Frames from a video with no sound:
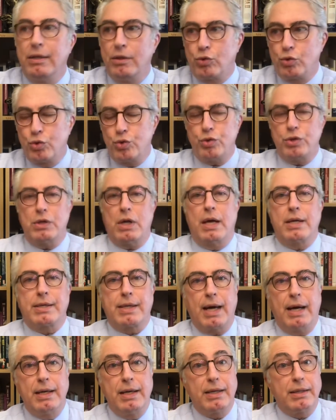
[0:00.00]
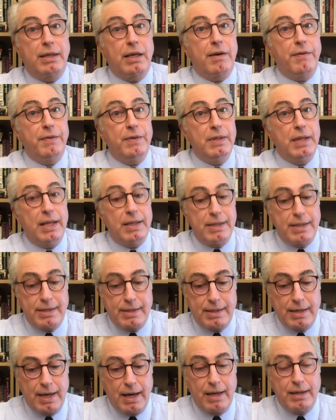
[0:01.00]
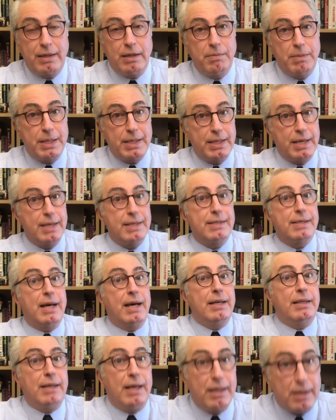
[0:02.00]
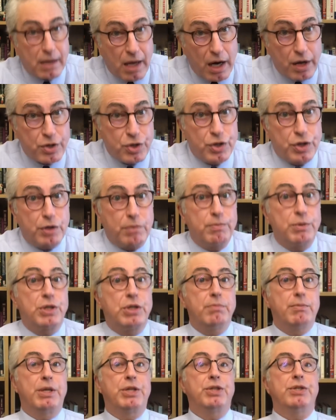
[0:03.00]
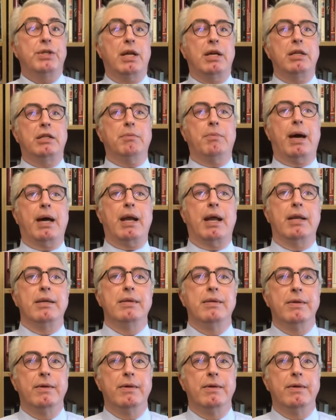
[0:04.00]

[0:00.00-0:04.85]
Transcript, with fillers: Rus askerleri tarafından istila edilmesine zaten karşı çıkmıştı başından itibaren.